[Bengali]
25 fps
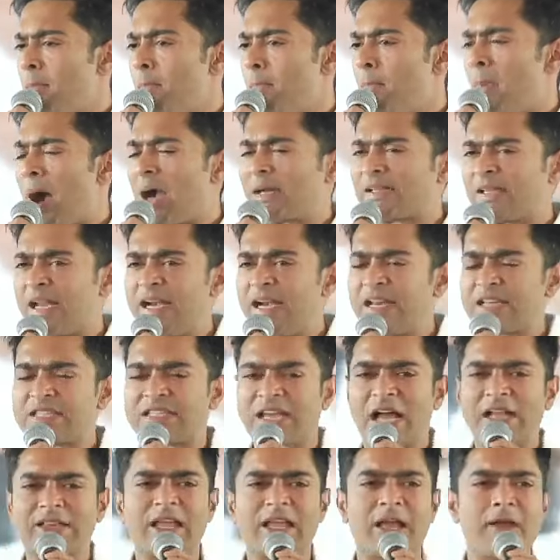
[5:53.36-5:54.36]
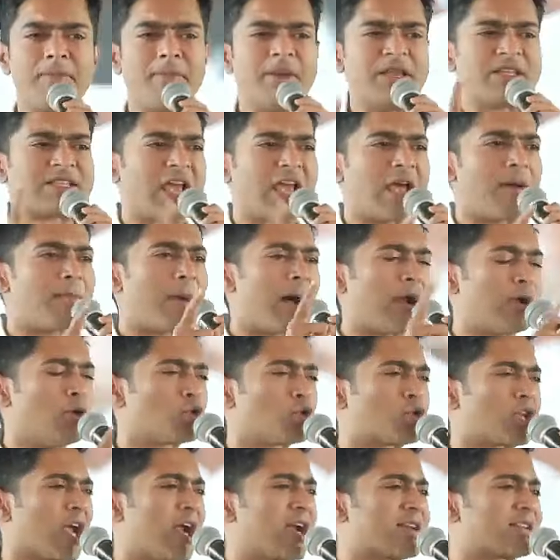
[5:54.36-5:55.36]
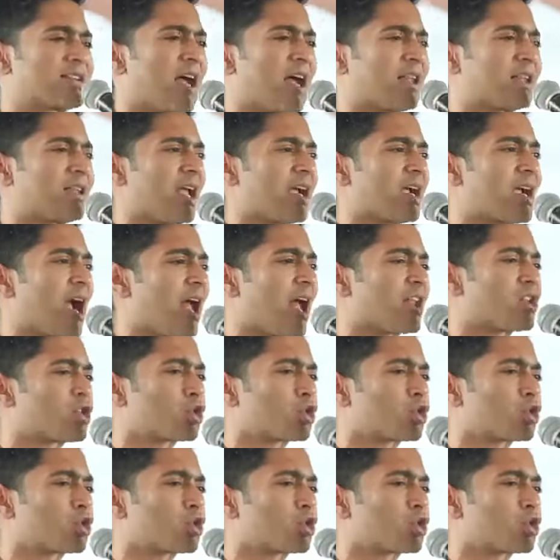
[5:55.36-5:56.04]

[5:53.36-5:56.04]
মাটির সাথে মিশে মানুষের সাথে কাজ